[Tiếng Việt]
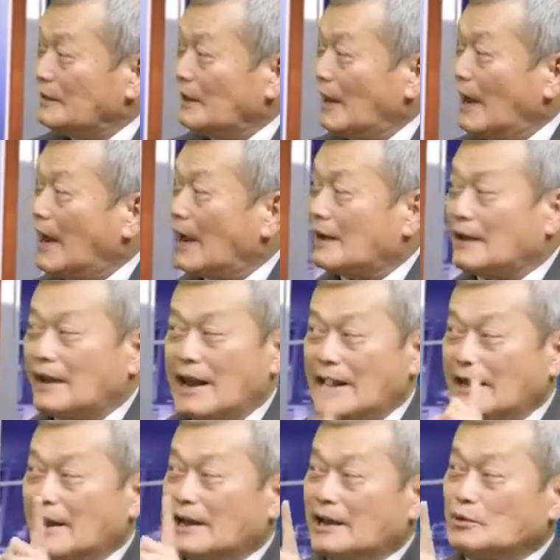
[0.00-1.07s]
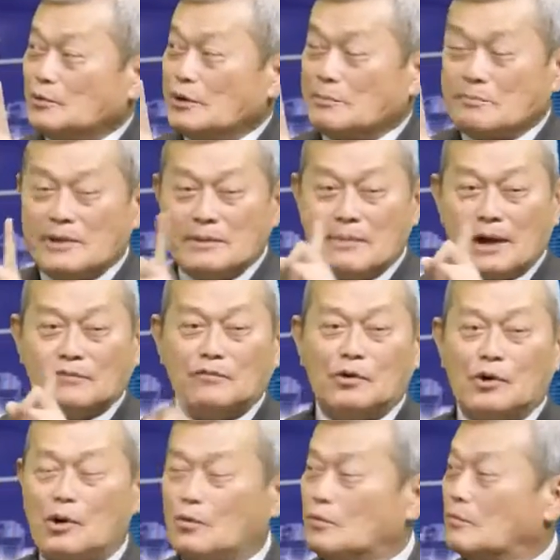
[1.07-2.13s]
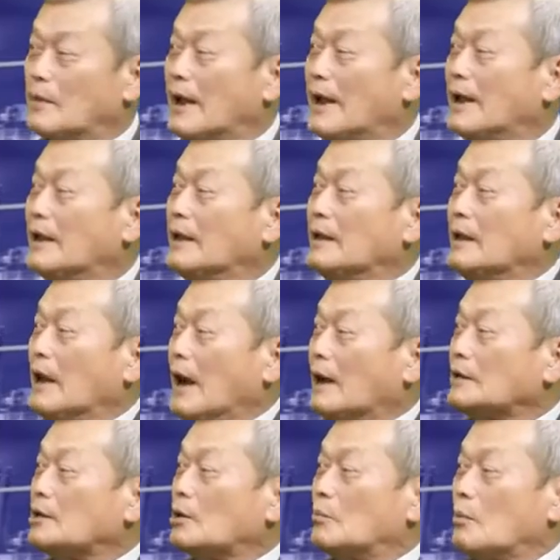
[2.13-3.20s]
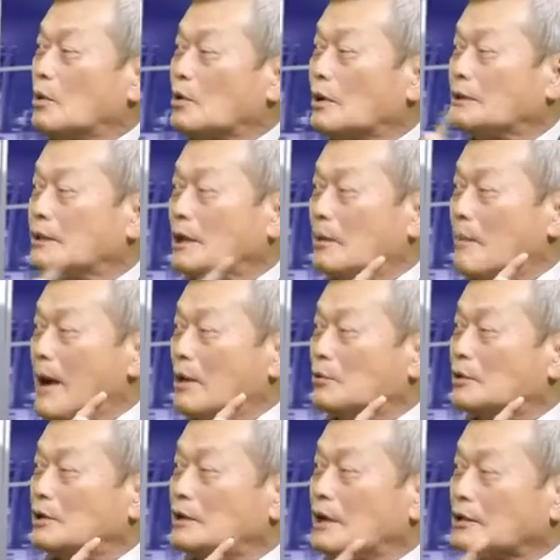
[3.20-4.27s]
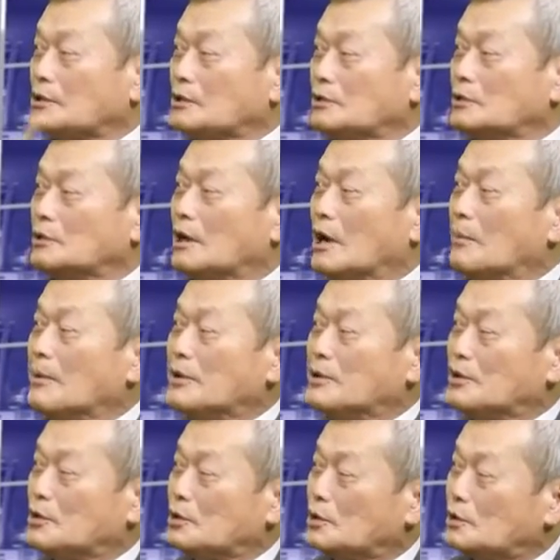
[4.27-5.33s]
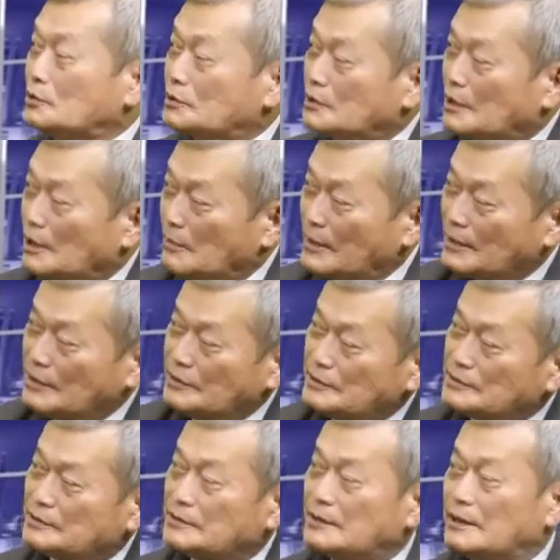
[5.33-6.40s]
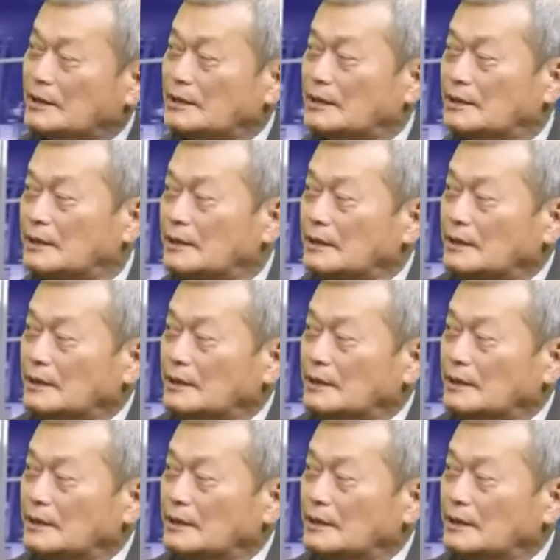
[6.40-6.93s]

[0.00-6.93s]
à cái này là cái chuyện bí mật vô cùng mà ở trong một cái tờ báo rất là thường ở bên Euro tức là bên nước uh,